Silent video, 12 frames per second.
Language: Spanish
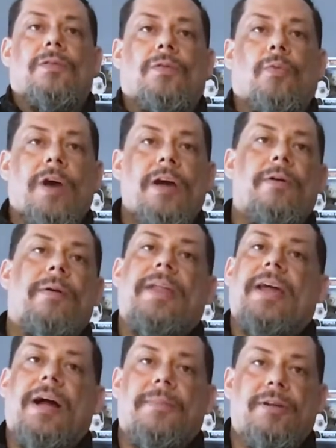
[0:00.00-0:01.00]
tu héroe va
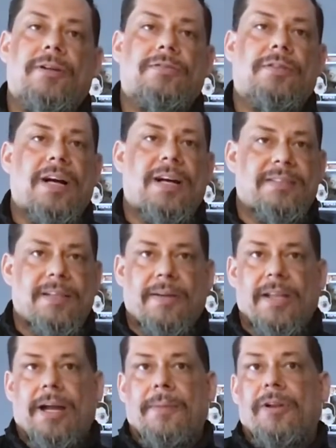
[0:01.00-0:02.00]
de camino a su casa, va
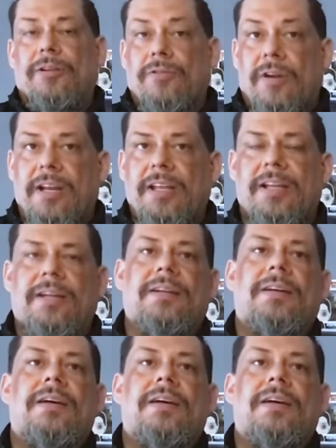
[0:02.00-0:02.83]
de camino a su realidad,